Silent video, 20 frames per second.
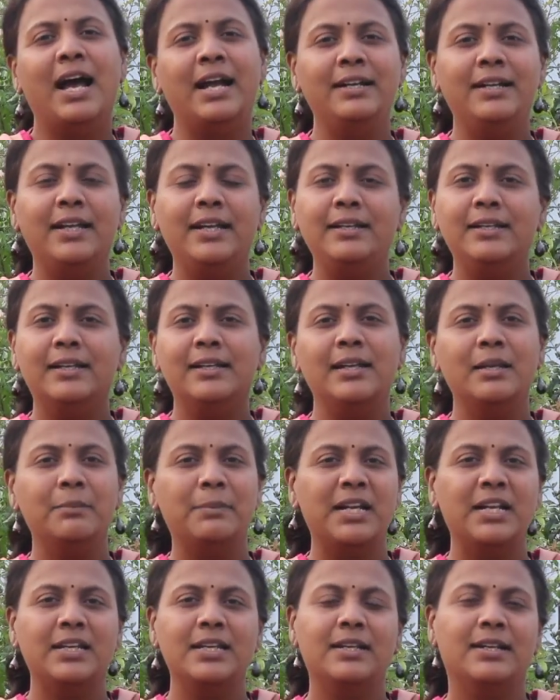అంటే ఏంటంటే
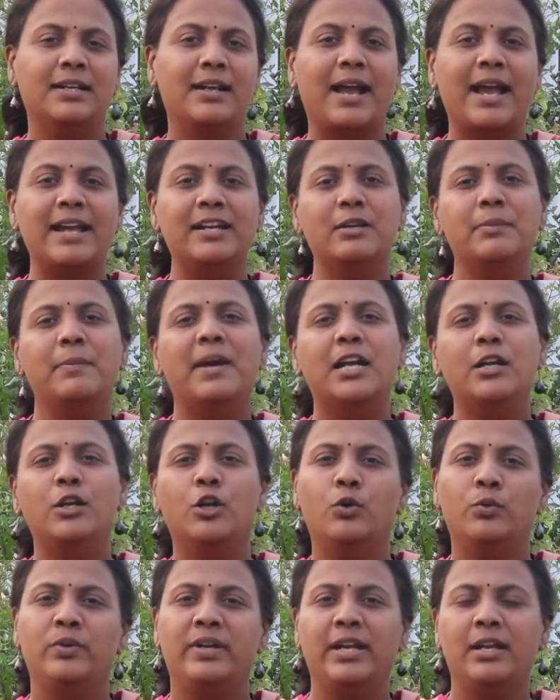మనకి ఇక్కడ
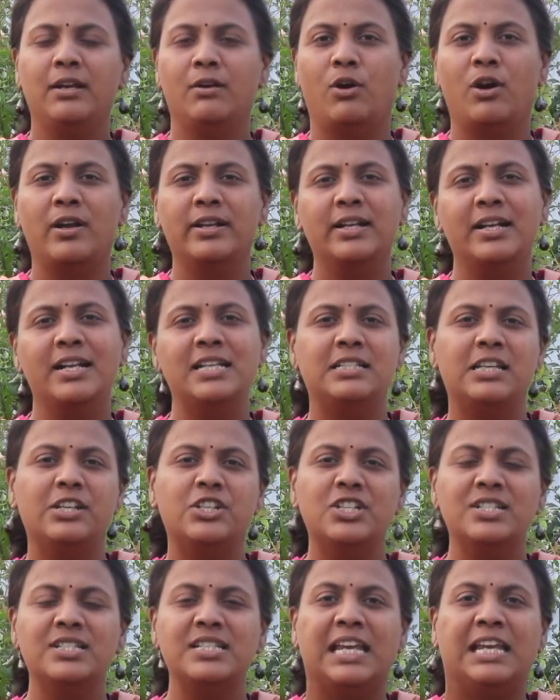హైదరాబాద్లో ఉండే
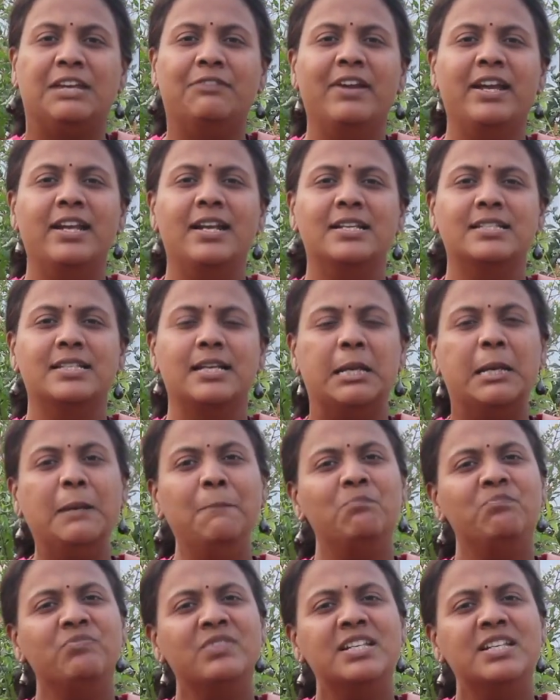ఆర్గనైజేషన్స్ ఏవైనా సరే